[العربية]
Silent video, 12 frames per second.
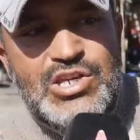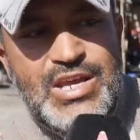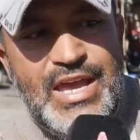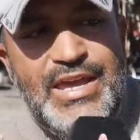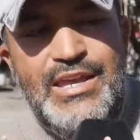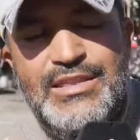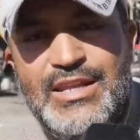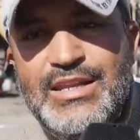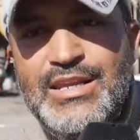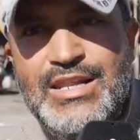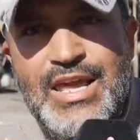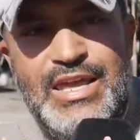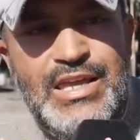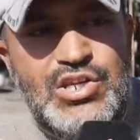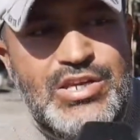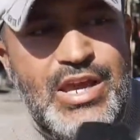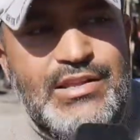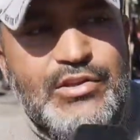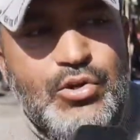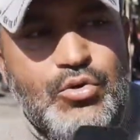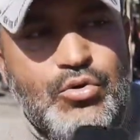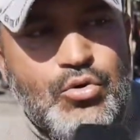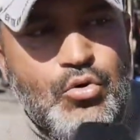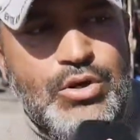جاهدا إلى إيجاد
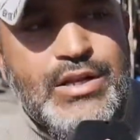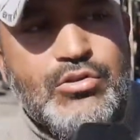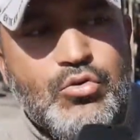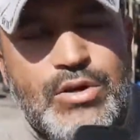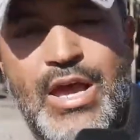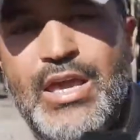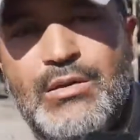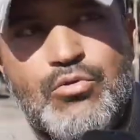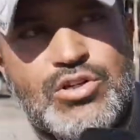حلول تلائم